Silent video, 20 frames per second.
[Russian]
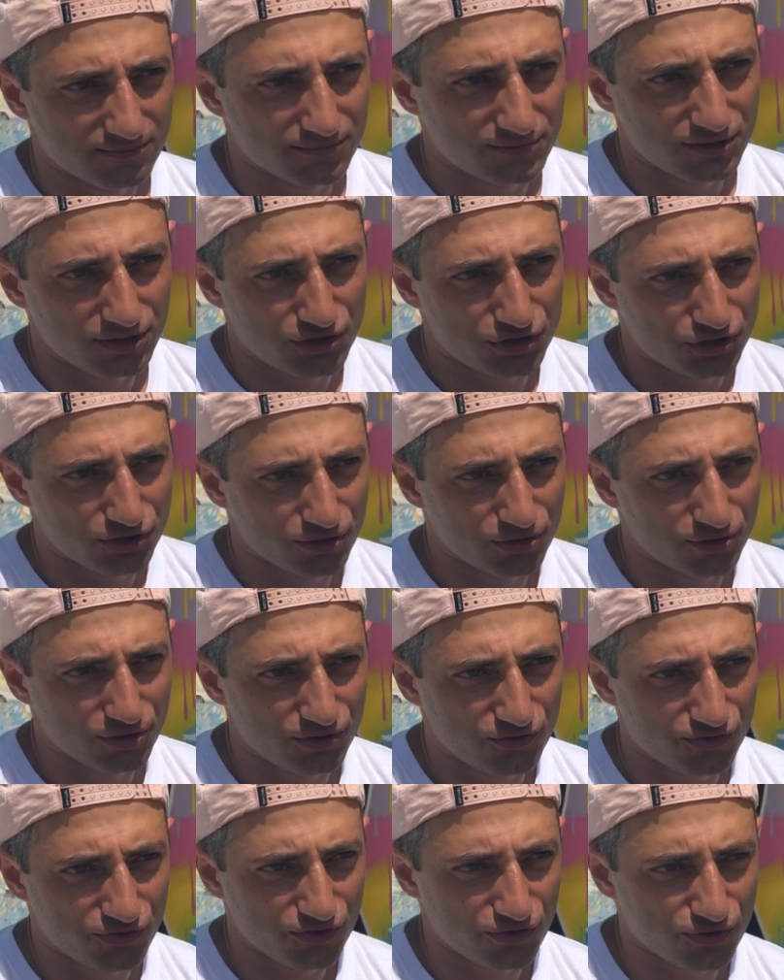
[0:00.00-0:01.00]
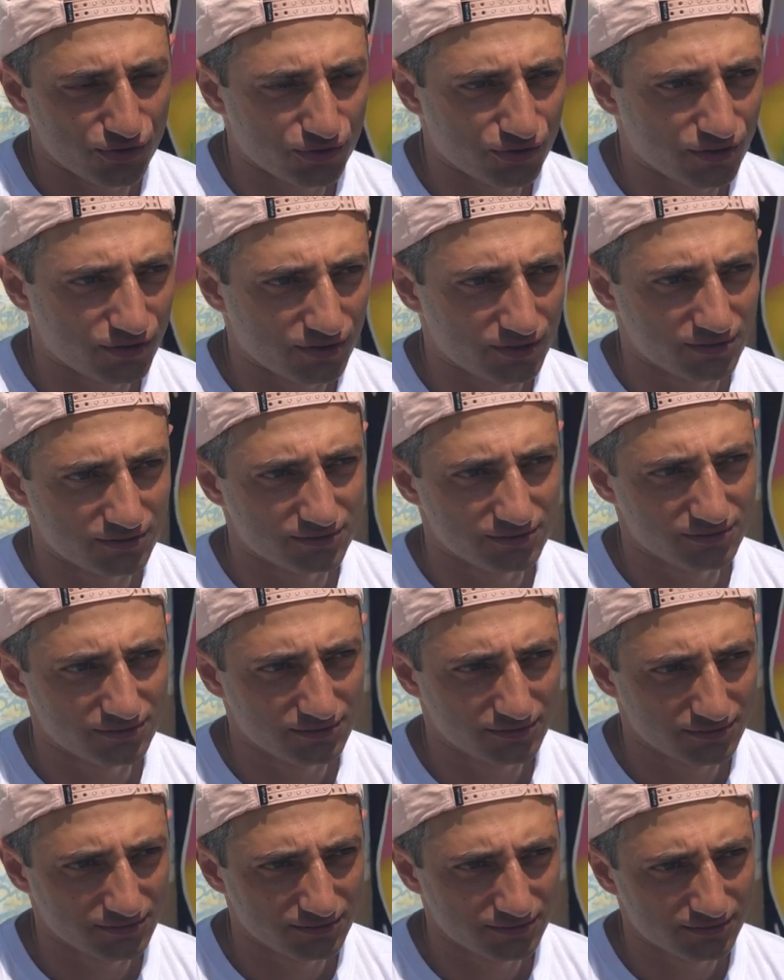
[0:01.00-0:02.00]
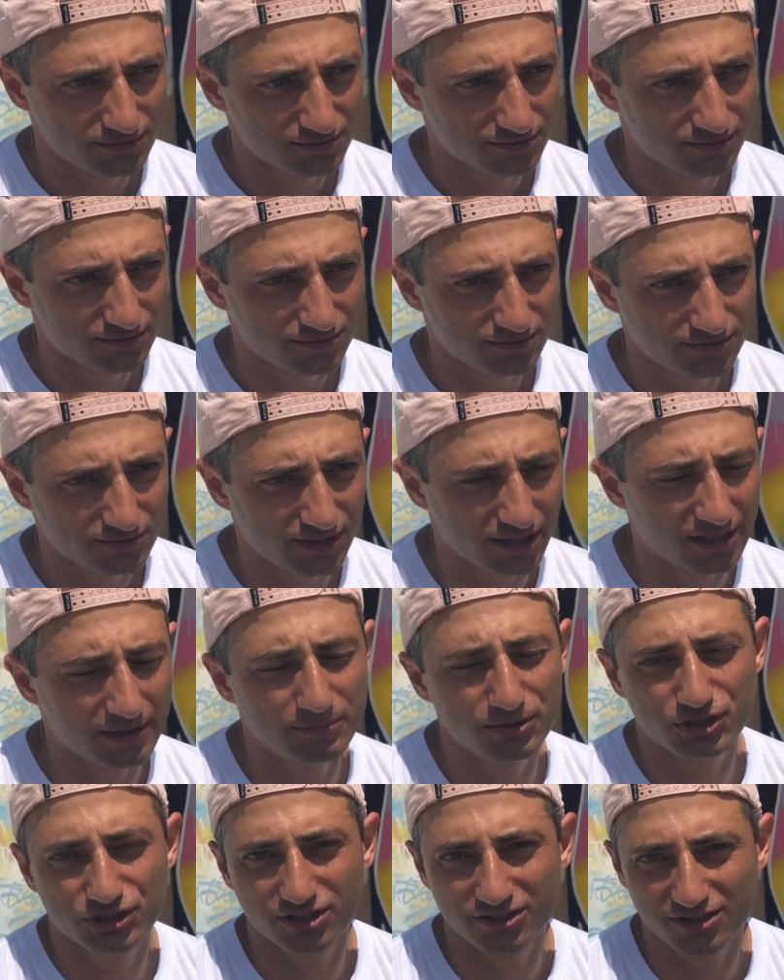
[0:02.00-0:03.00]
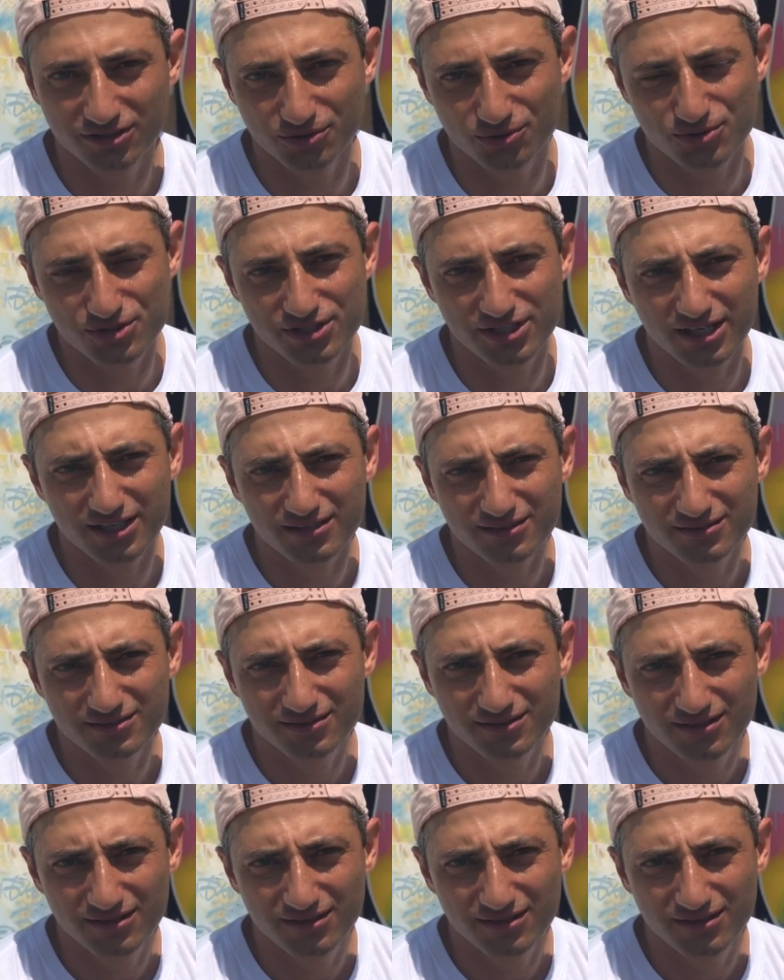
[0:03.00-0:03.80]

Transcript: Началось все, как обычно, это друзья,